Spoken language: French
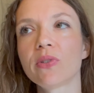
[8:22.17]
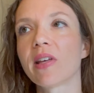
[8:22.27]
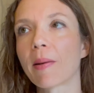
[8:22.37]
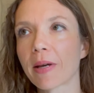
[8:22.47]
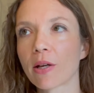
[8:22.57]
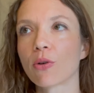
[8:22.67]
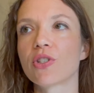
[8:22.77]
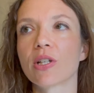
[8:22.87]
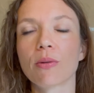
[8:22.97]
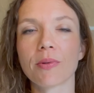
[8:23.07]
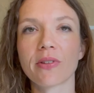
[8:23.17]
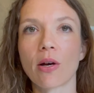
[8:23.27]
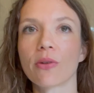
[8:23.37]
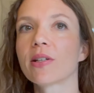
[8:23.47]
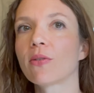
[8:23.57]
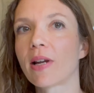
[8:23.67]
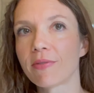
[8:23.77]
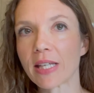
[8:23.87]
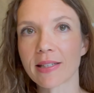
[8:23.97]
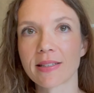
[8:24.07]
C'est après, quand j'ai commencé à rentrer dans la
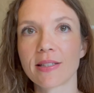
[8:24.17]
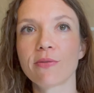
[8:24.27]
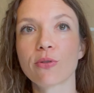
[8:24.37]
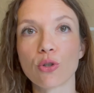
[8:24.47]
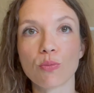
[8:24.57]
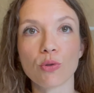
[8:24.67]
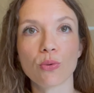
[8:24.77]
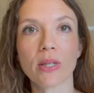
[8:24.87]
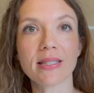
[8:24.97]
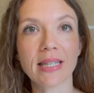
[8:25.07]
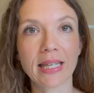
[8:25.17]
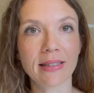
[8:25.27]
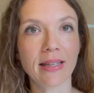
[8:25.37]
vie active, que je me suis inscrite